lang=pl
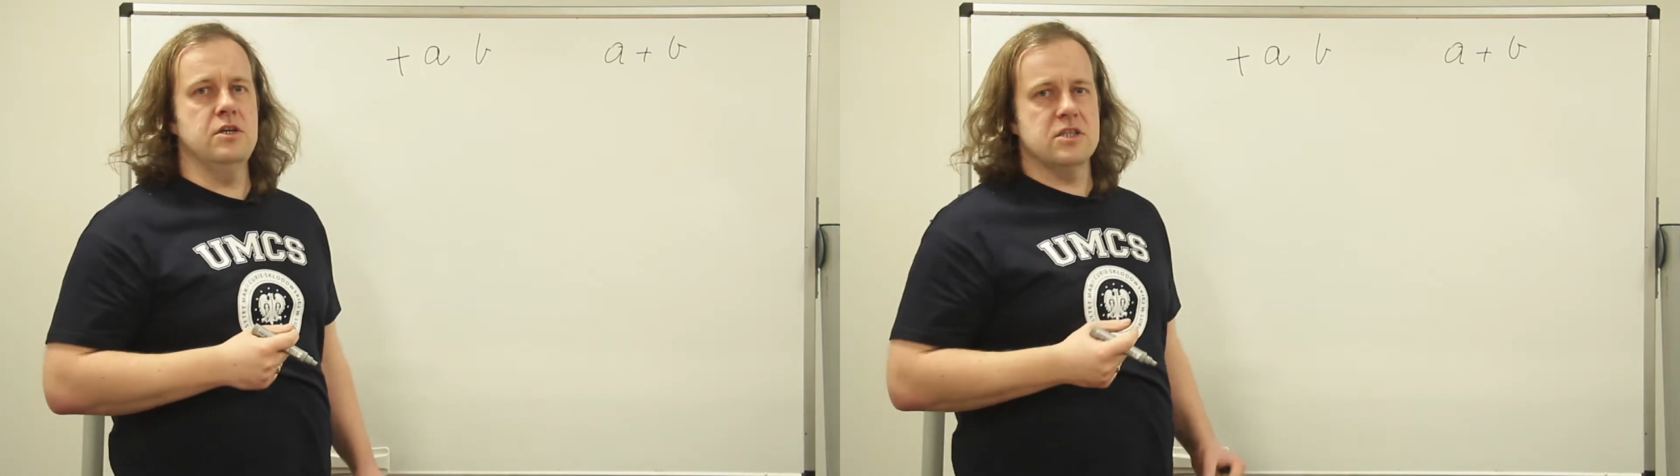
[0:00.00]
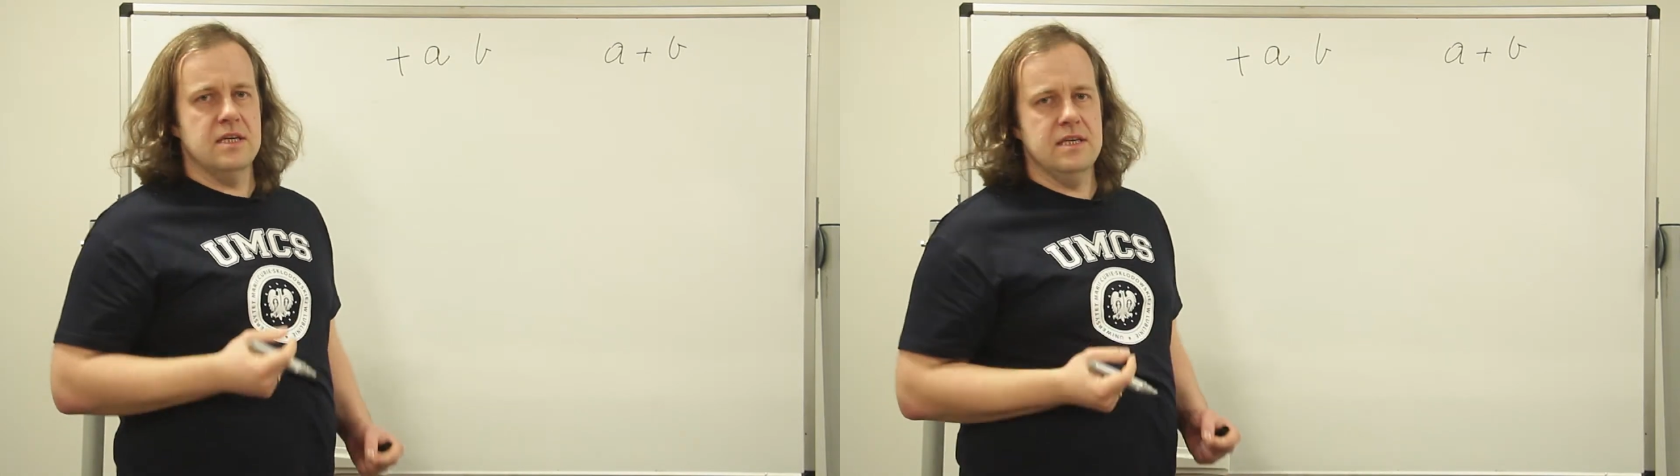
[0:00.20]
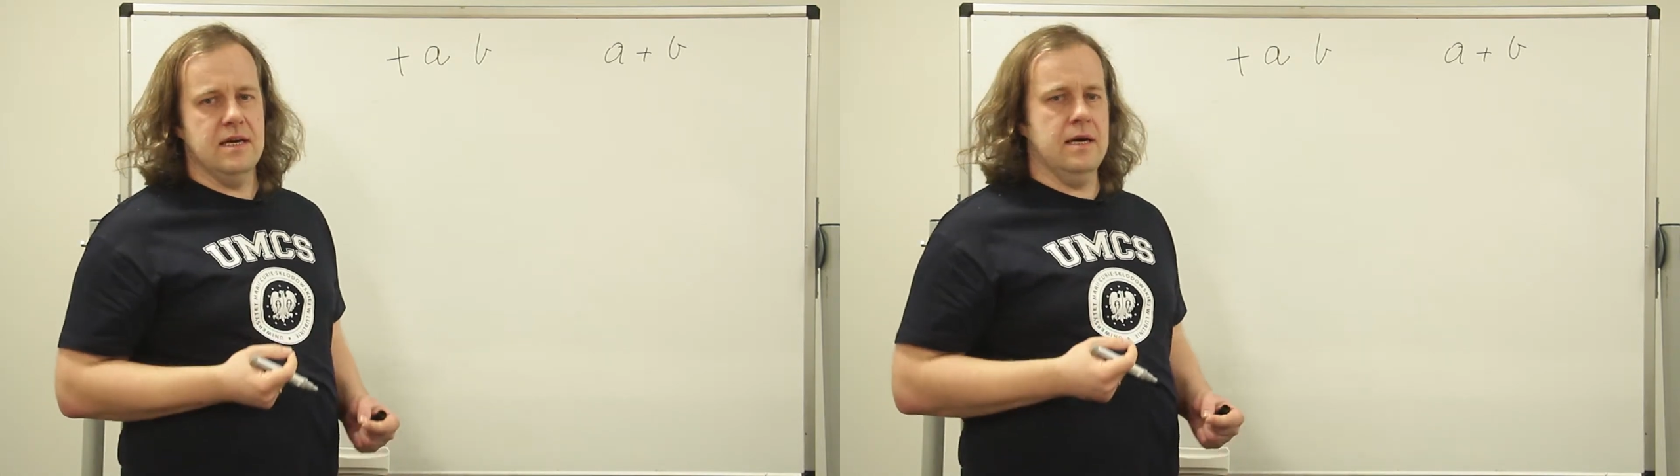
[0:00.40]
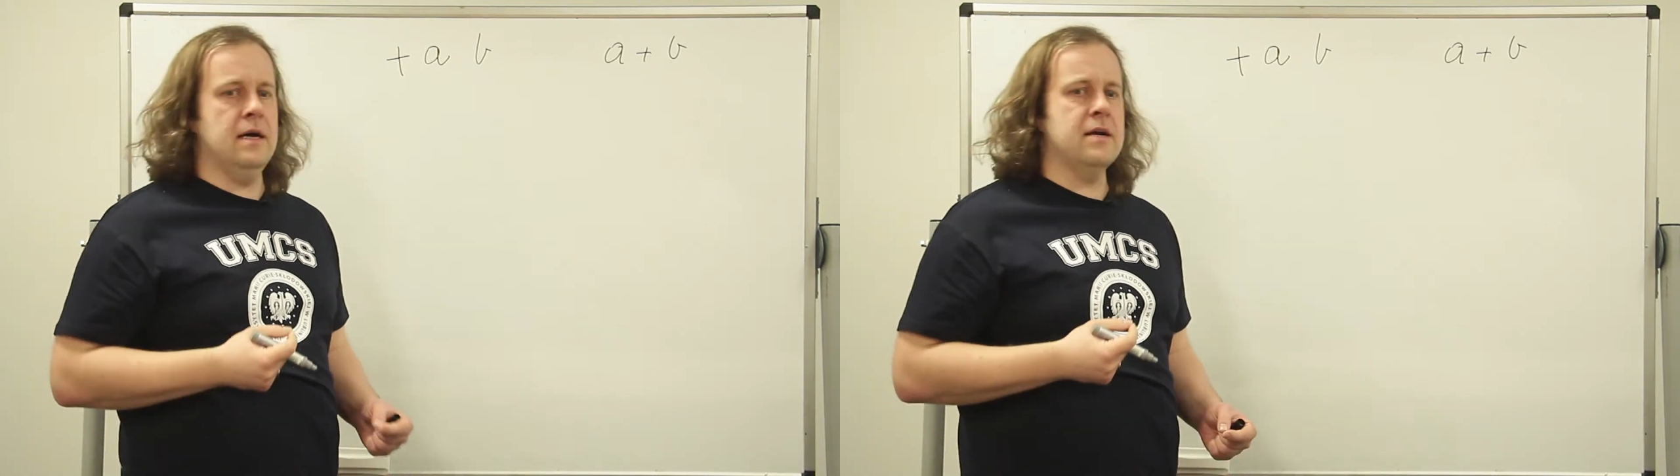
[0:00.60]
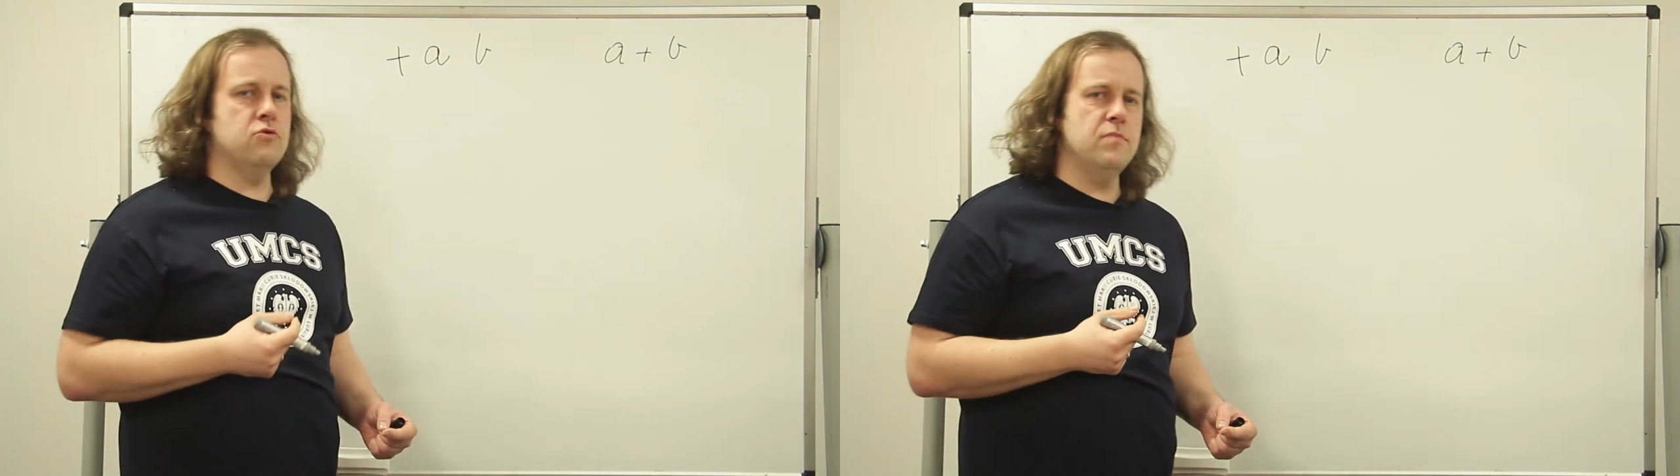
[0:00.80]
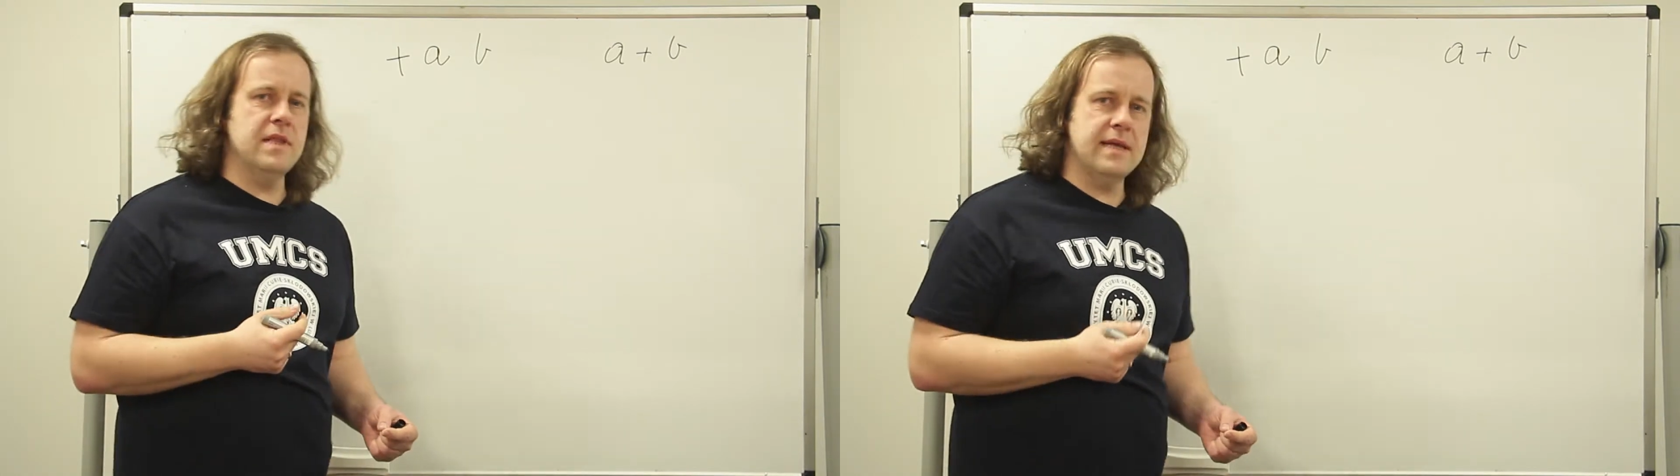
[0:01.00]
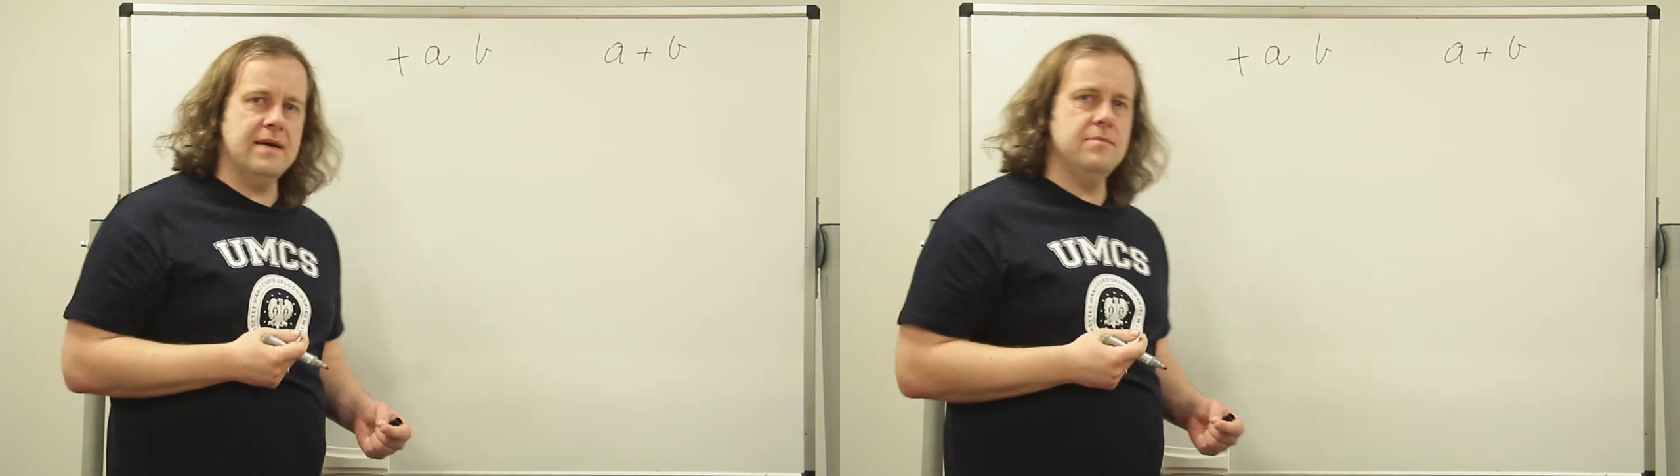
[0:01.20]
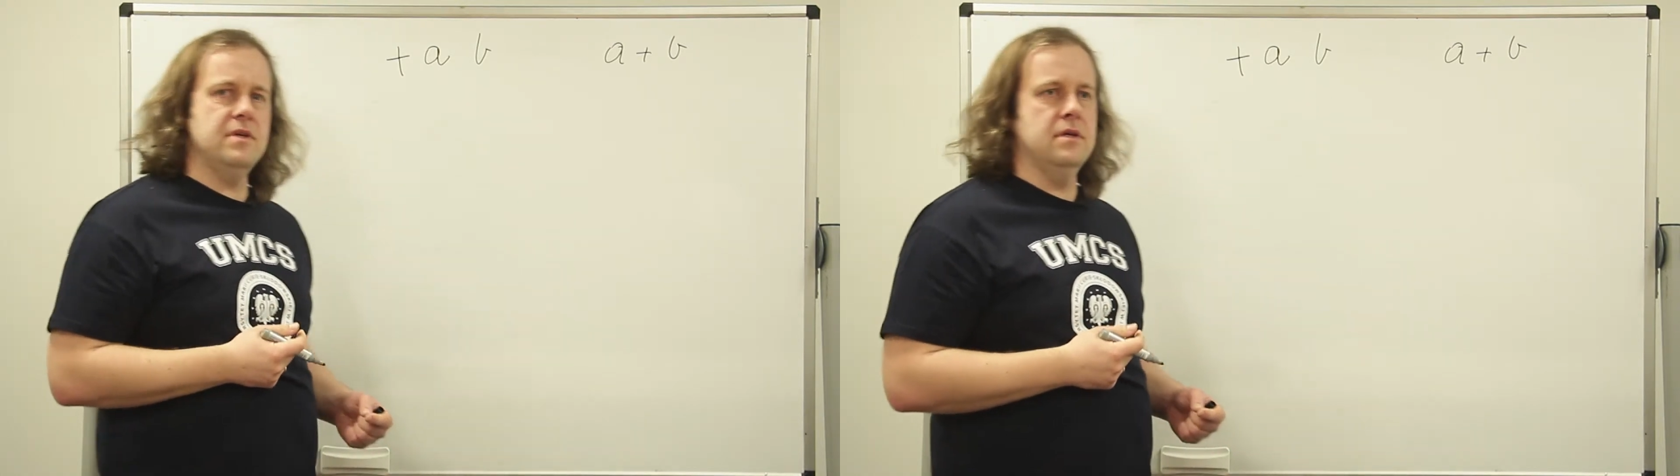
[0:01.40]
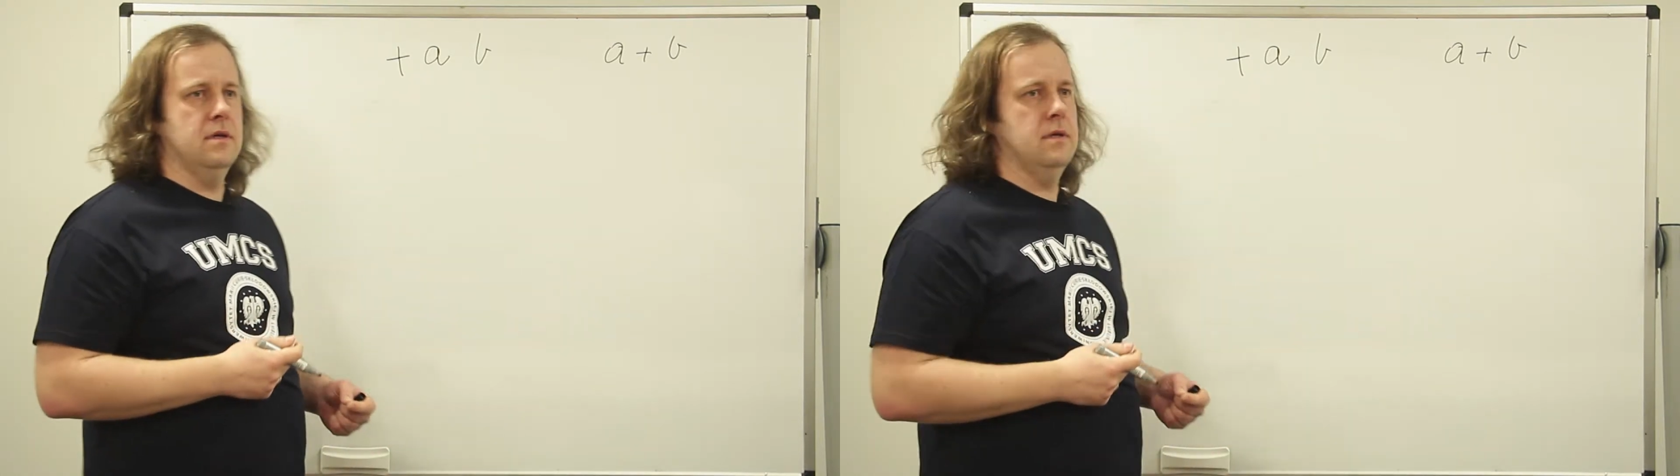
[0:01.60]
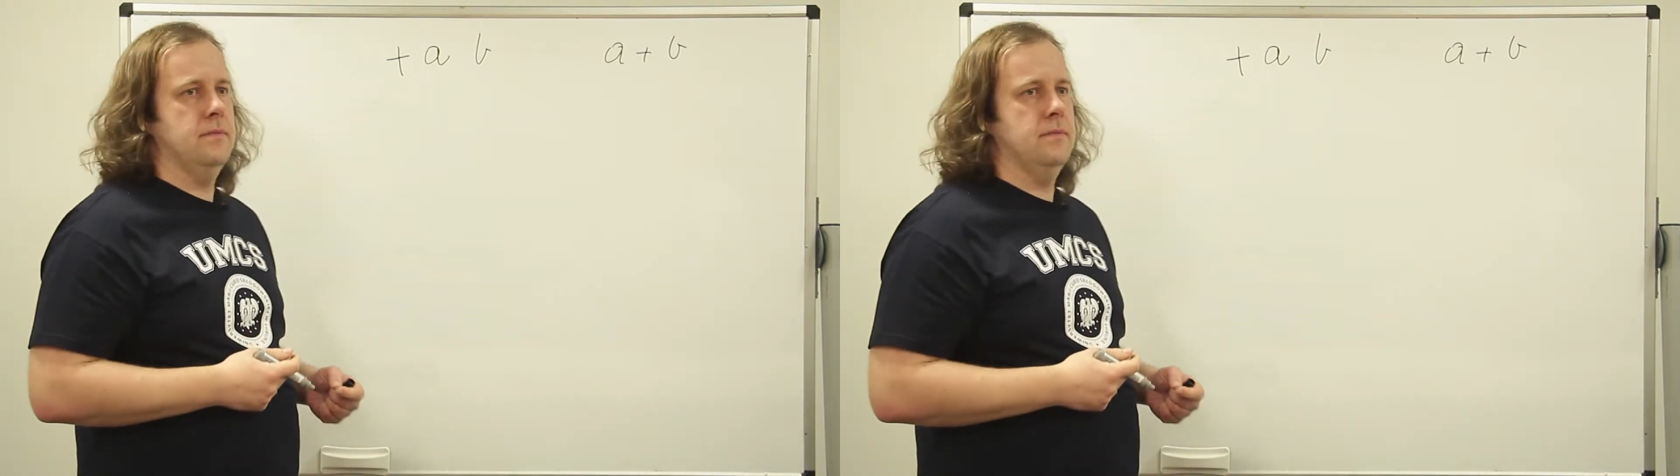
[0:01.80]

Jeżeli argumentami